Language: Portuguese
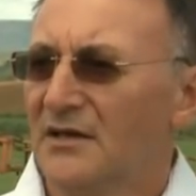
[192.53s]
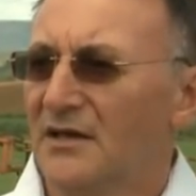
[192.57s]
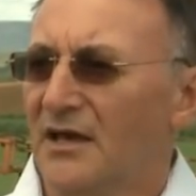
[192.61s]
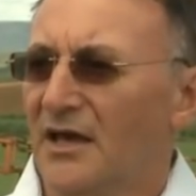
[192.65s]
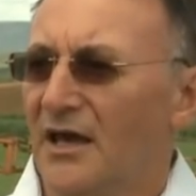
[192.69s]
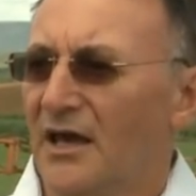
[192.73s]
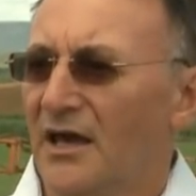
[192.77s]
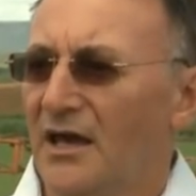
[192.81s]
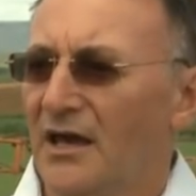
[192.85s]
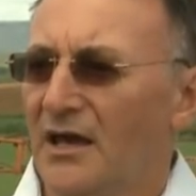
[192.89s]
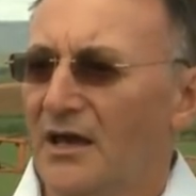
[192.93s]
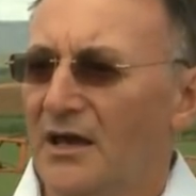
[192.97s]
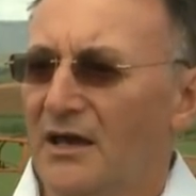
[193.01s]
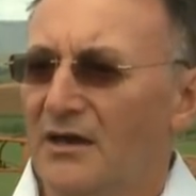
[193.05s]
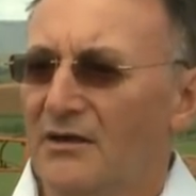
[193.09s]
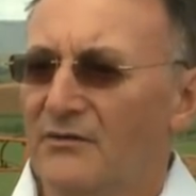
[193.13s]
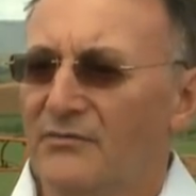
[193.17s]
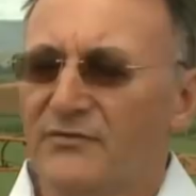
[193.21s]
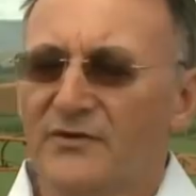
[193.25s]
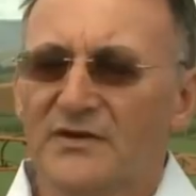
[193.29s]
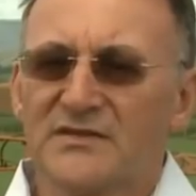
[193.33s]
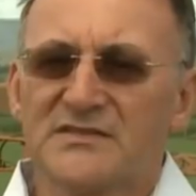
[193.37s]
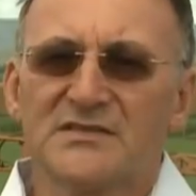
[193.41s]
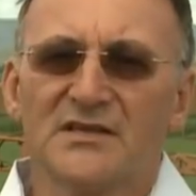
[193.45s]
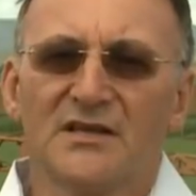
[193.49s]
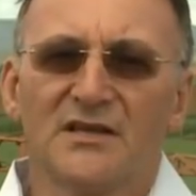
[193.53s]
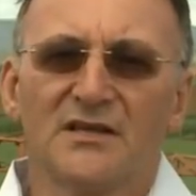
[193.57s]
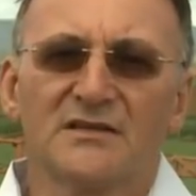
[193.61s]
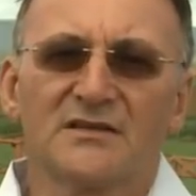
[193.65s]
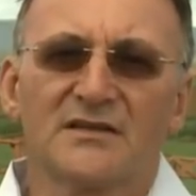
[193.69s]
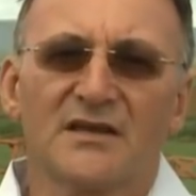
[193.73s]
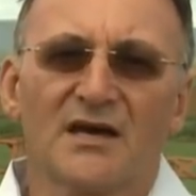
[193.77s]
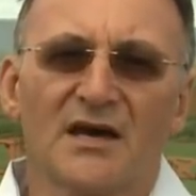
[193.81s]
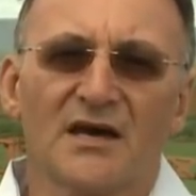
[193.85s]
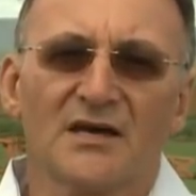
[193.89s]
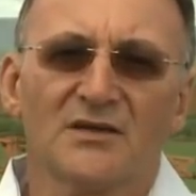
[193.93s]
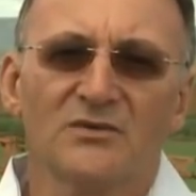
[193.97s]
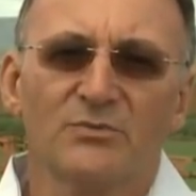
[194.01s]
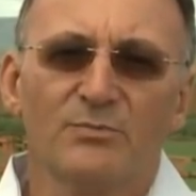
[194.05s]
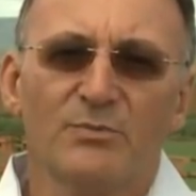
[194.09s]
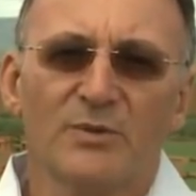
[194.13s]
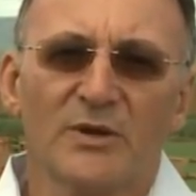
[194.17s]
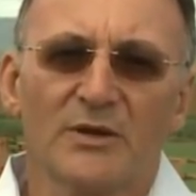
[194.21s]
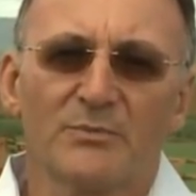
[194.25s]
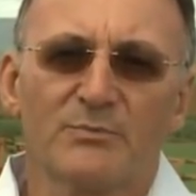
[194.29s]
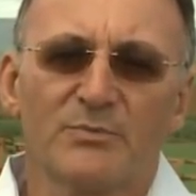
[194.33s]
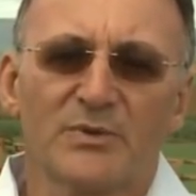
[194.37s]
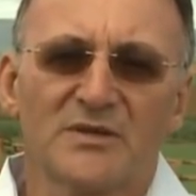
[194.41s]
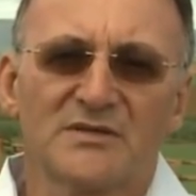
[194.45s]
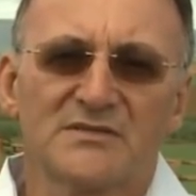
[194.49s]
é facilitado
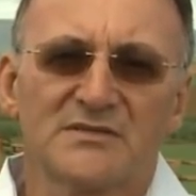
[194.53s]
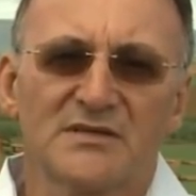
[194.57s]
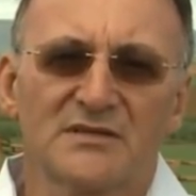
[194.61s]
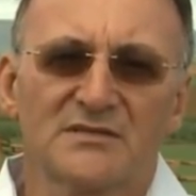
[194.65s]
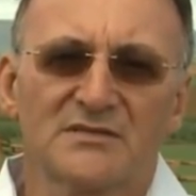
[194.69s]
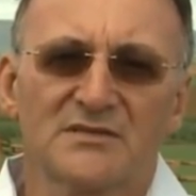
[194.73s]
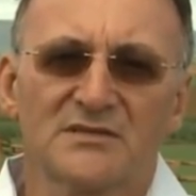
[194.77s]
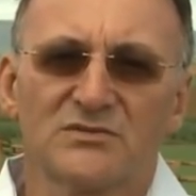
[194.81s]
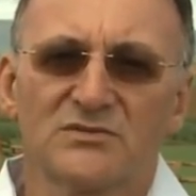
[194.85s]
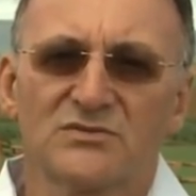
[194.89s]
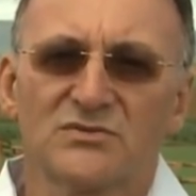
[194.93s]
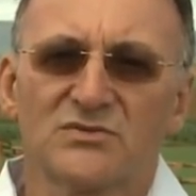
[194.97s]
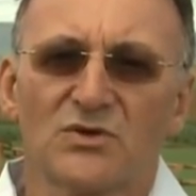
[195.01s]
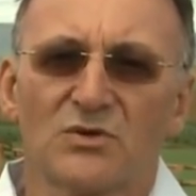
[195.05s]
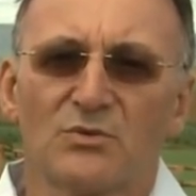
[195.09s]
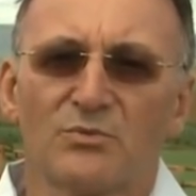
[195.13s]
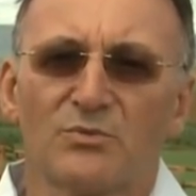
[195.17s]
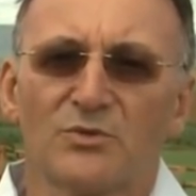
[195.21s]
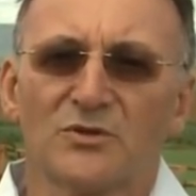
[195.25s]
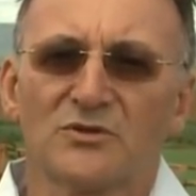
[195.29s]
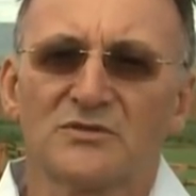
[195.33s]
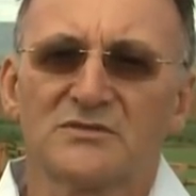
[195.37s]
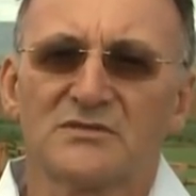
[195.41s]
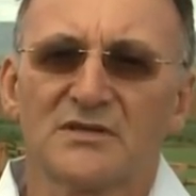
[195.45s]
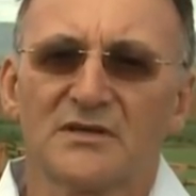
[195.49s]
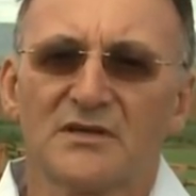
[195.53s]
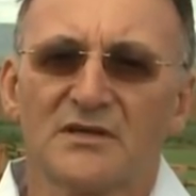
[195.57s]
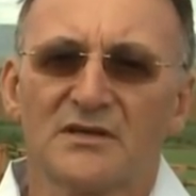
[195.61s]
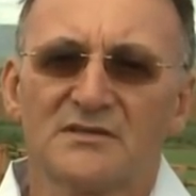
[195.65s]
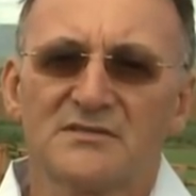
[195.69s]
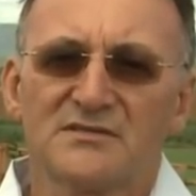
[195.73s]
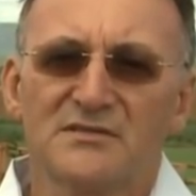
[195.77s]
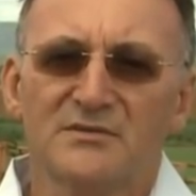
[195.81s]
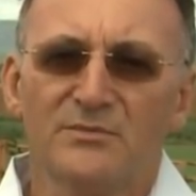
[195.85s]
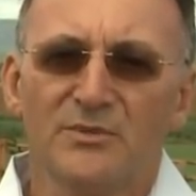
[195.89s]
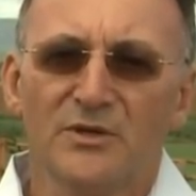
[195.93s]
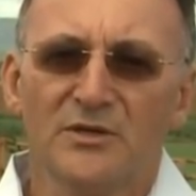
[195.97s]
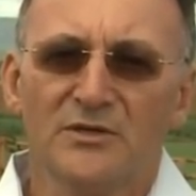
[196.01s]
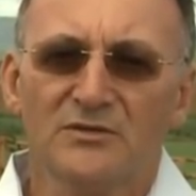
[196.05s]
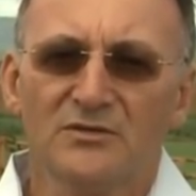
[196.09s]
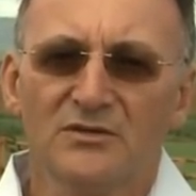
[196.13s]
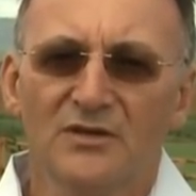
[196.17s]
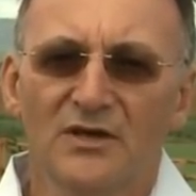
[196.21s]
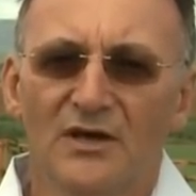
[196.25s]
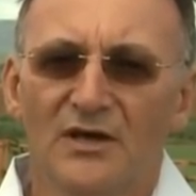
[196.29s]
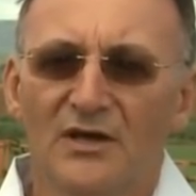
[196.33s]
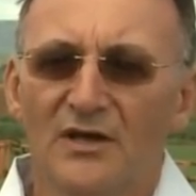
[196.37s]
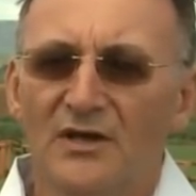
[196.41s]
pela presença dos hormônios de crescimento.